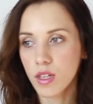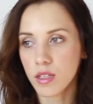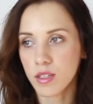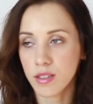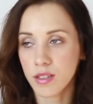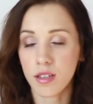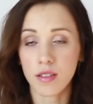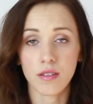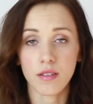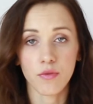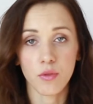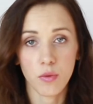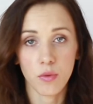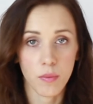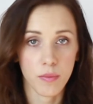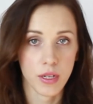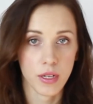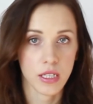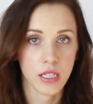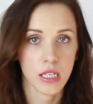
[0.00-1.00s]
Естественно, в
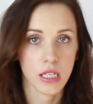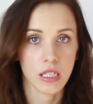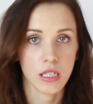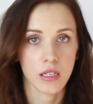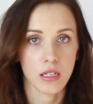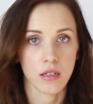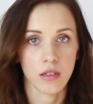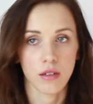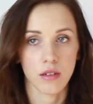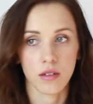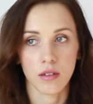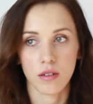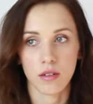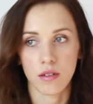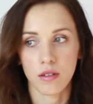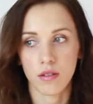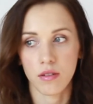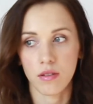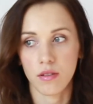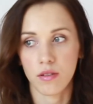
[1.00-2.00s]
любом процессе
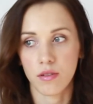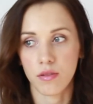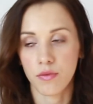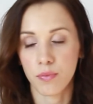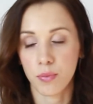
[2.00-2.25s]
э,